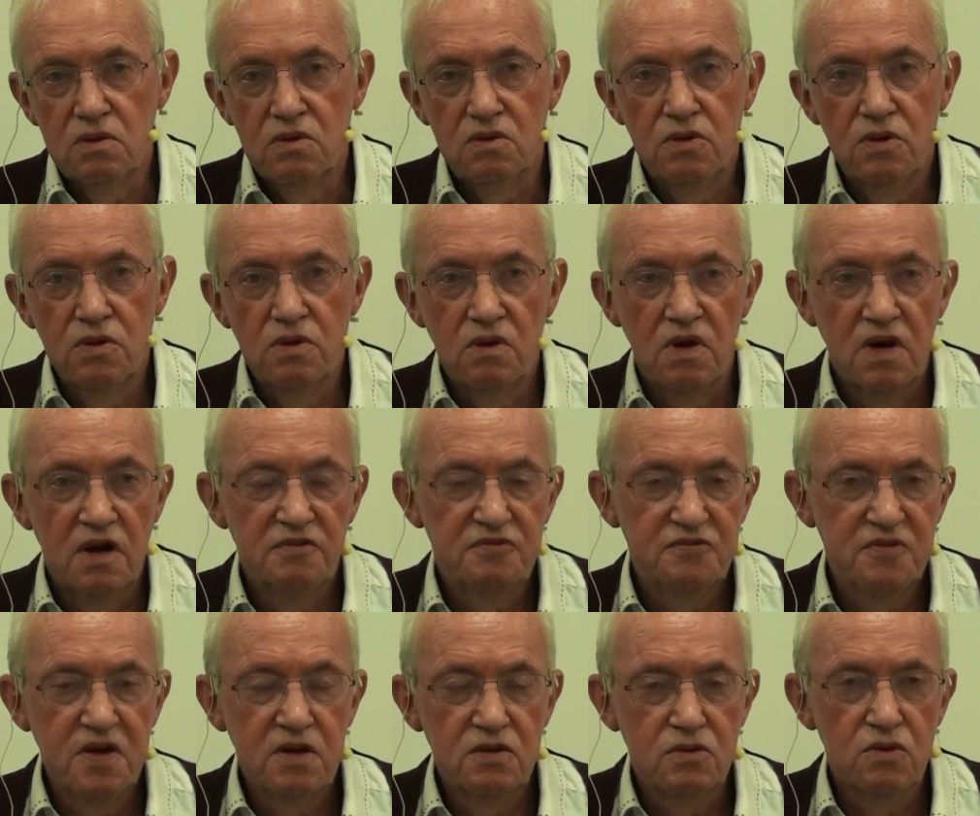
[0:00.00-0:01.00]
de la
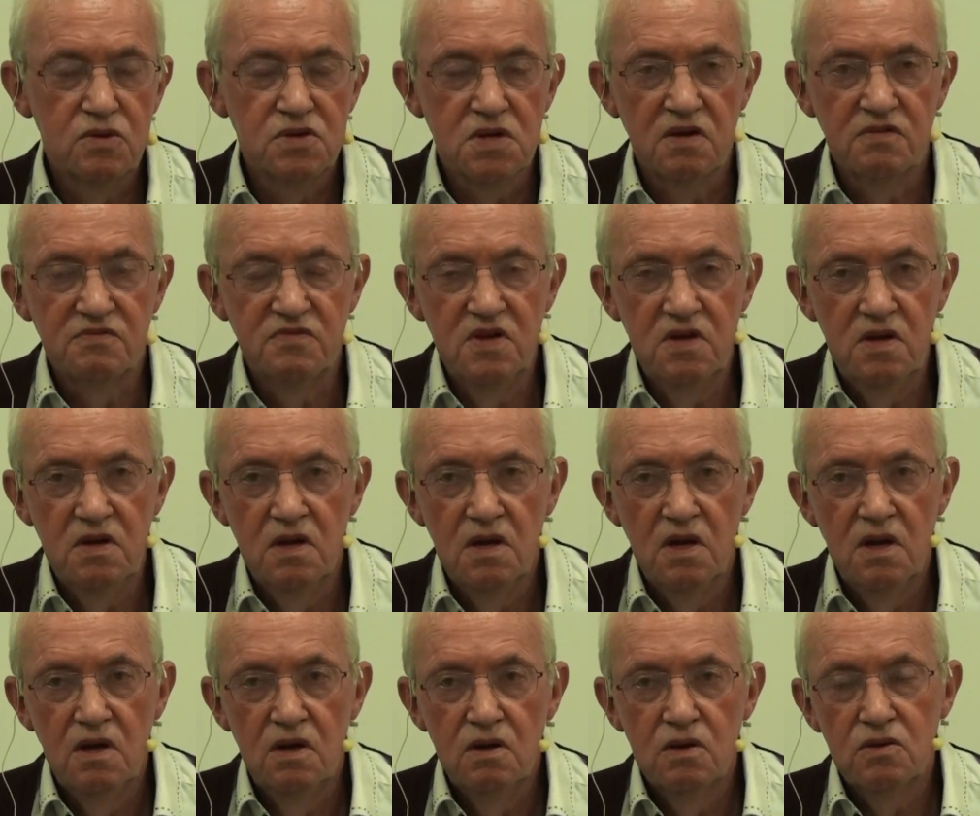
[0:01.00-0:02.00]
fin de sa vie
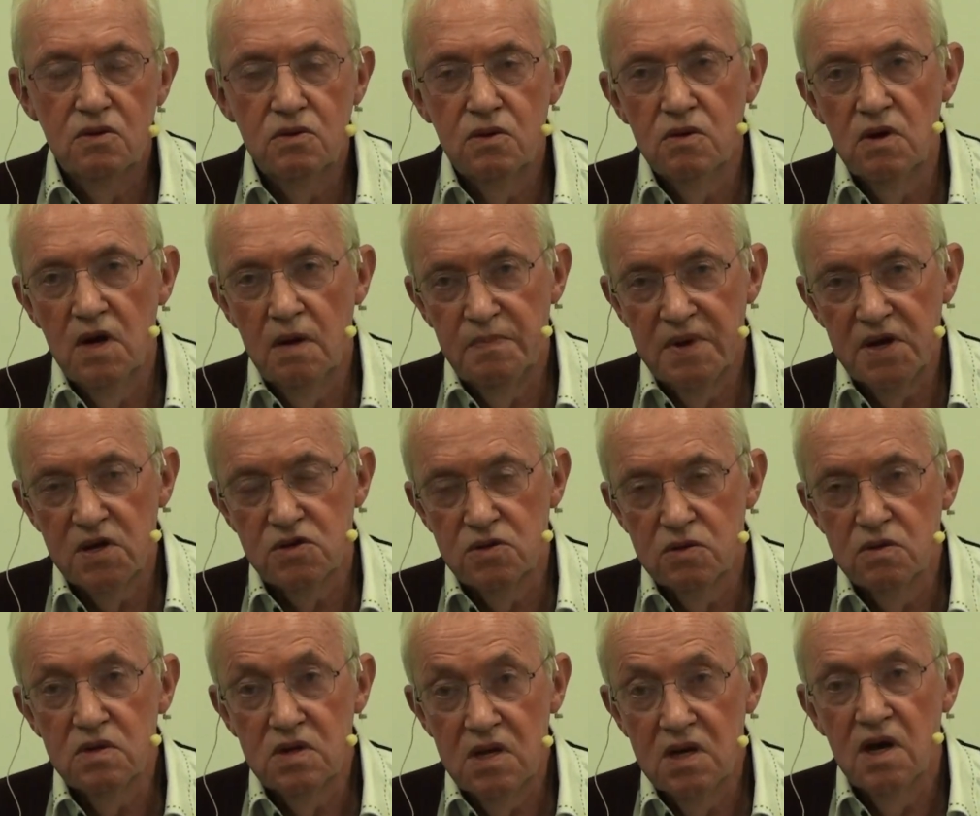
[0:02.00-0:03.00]
que la
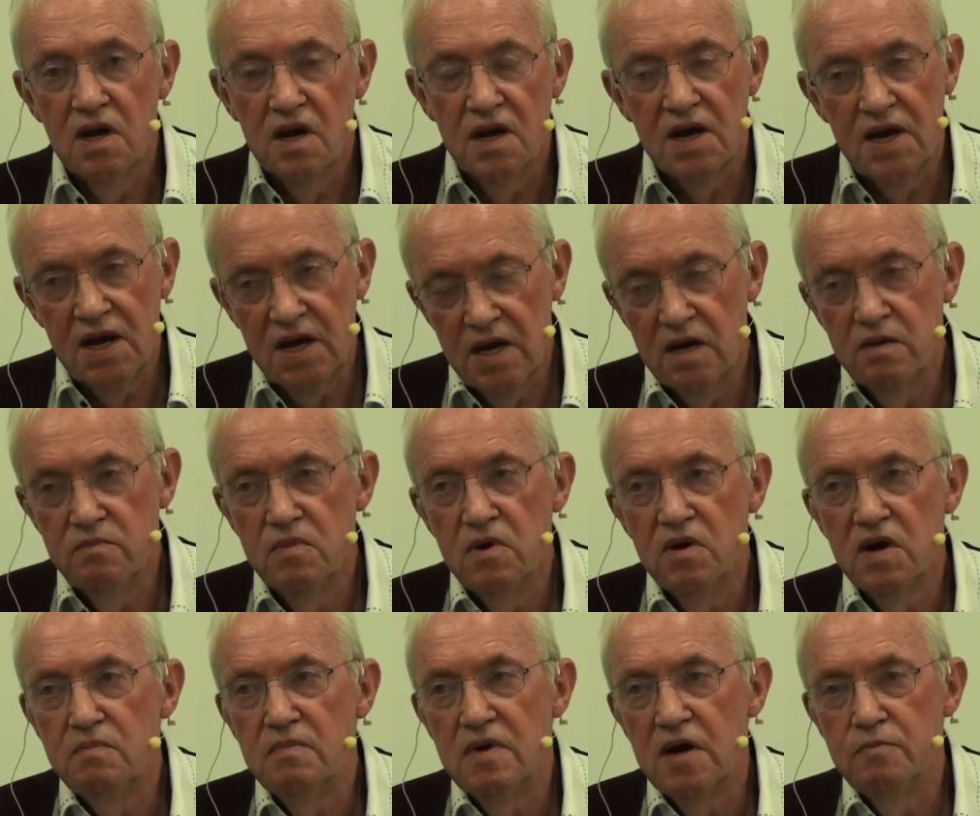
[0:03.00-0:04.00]
personne qui
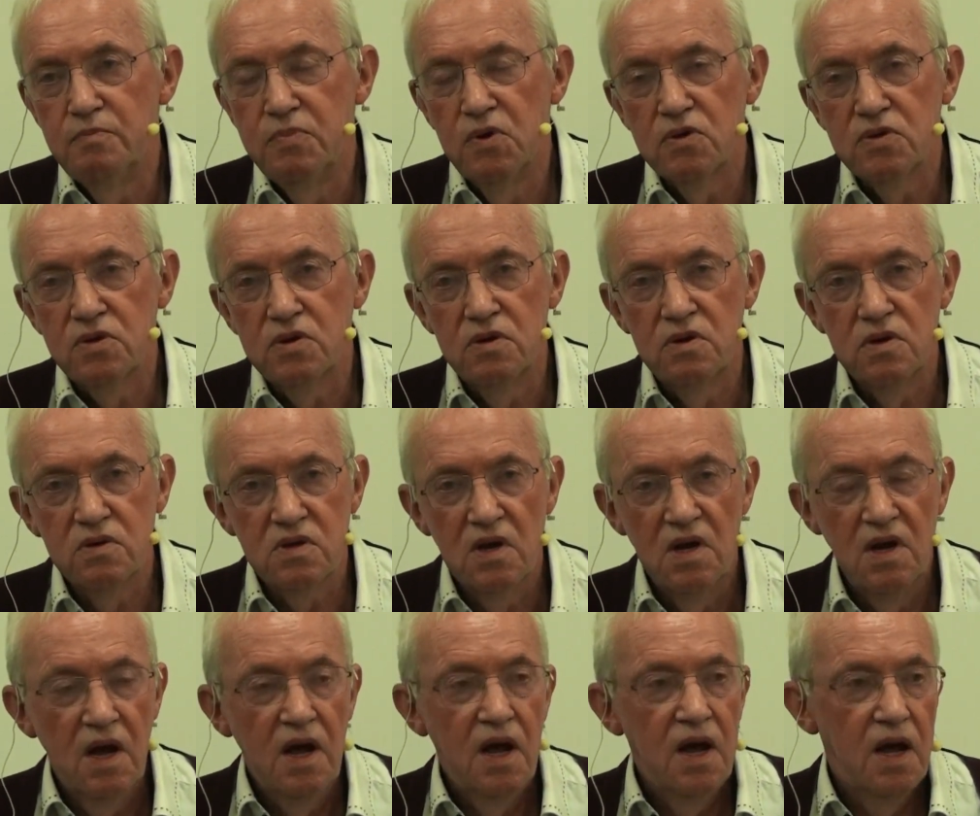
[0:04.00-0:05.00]
réellement est mal
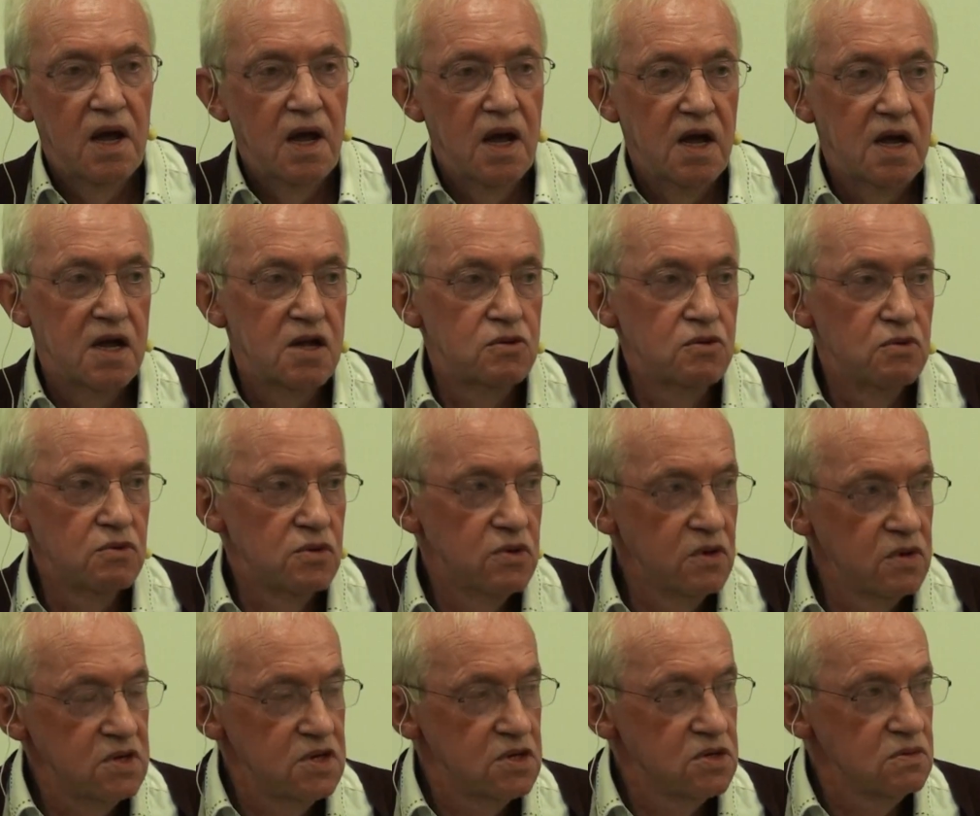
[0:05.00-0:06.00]
portante et dont
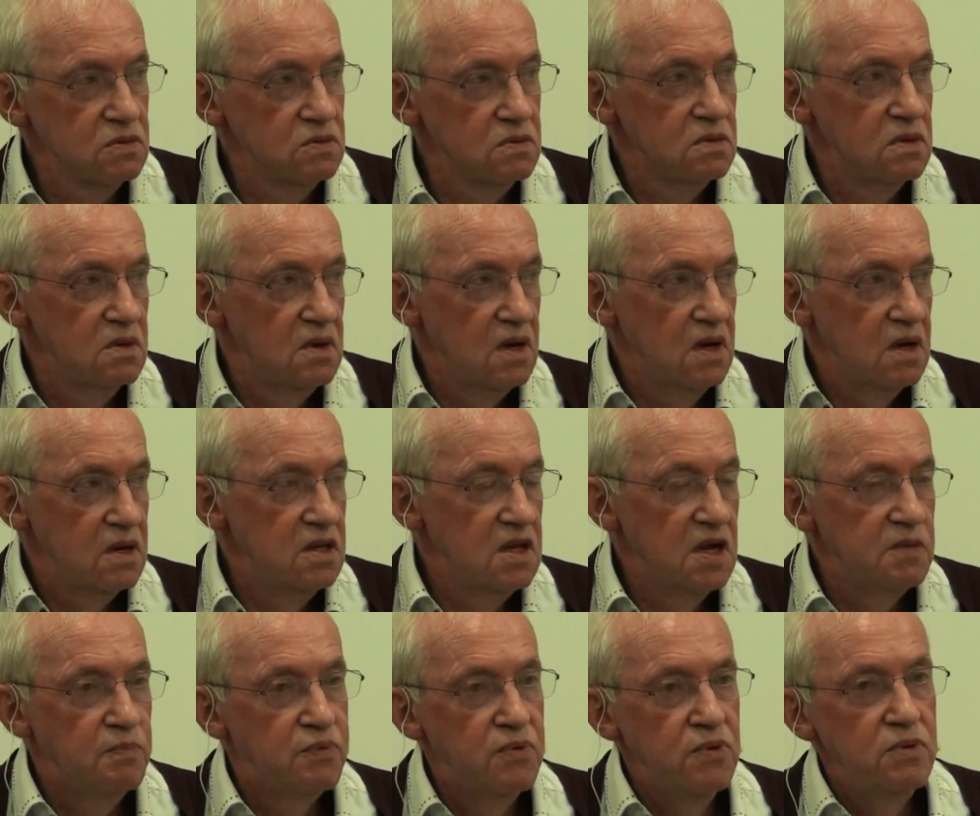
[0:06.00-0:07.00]
l'horizon
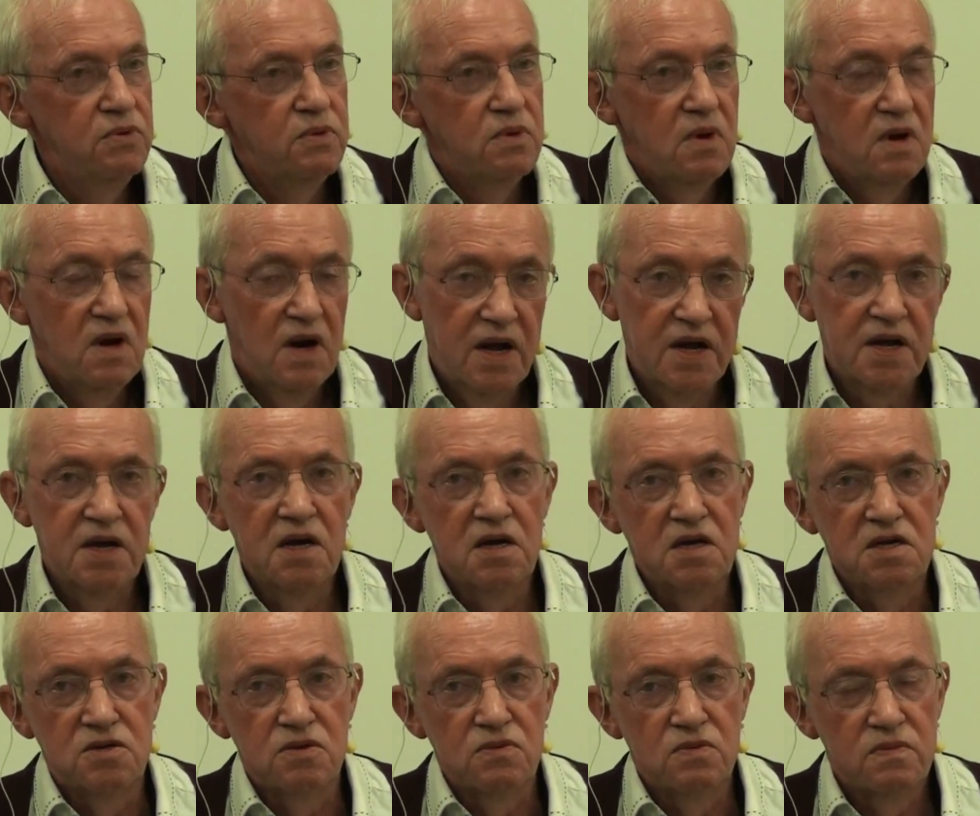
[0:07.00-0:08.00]
n'est plus la
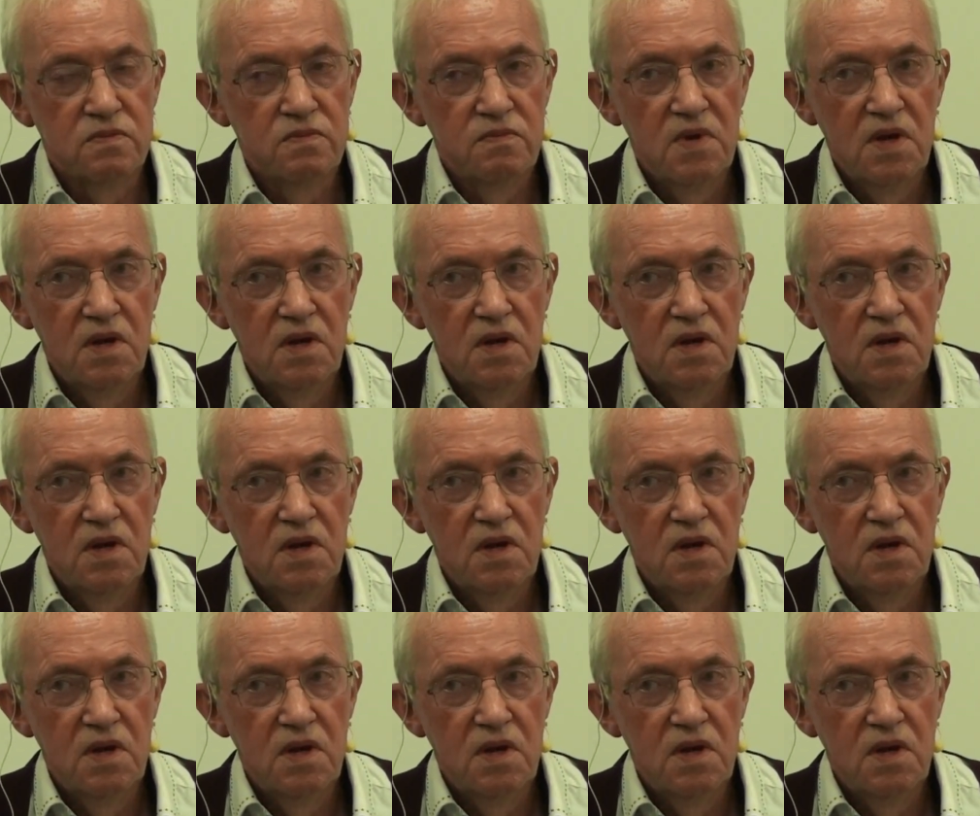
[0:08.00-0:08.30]
guérison.